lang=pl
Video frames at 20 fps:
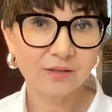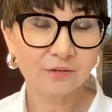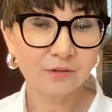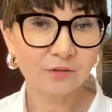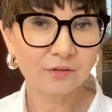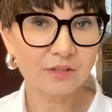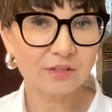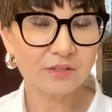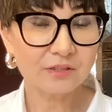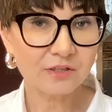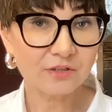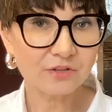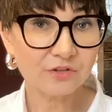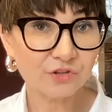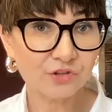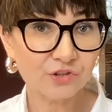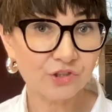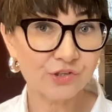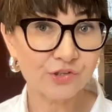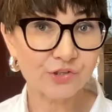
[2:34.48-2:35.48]
to jest
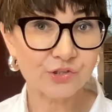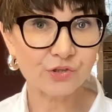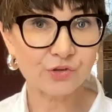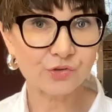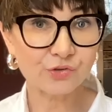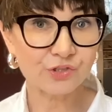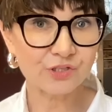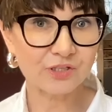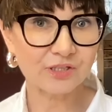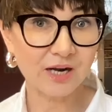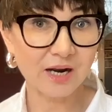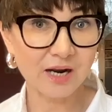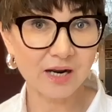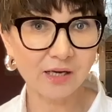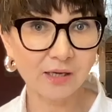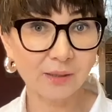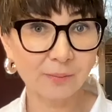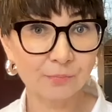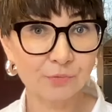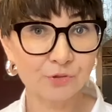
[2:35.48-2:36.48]
też często
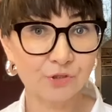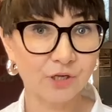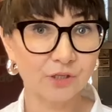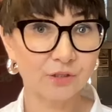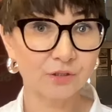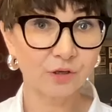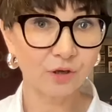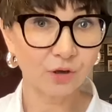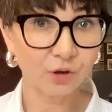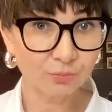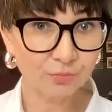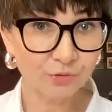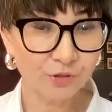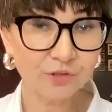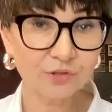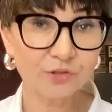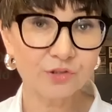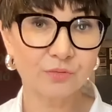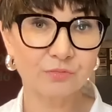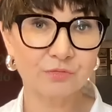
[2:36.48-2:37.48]
strach przed
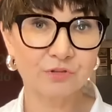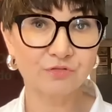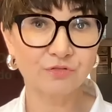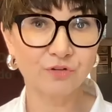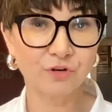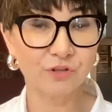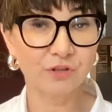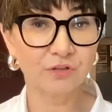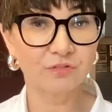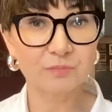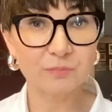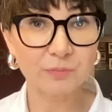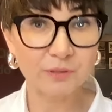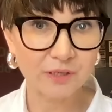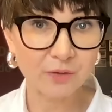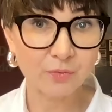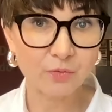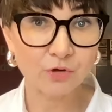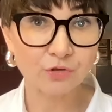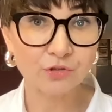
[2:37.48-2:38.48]
objęciem swojej
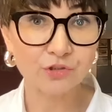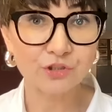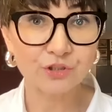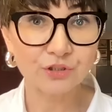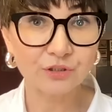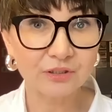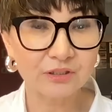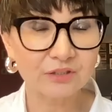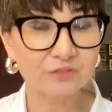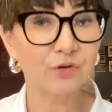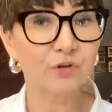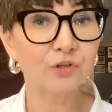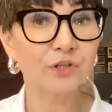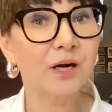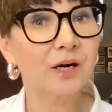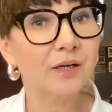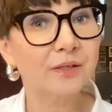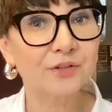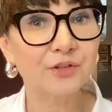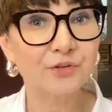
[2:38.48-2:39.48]
wspaniałości i swojej
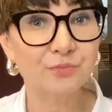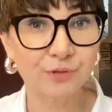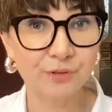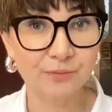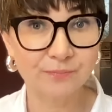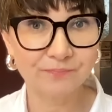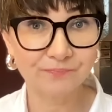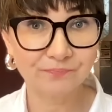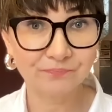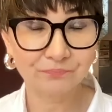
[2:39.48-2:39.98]
charyzmy.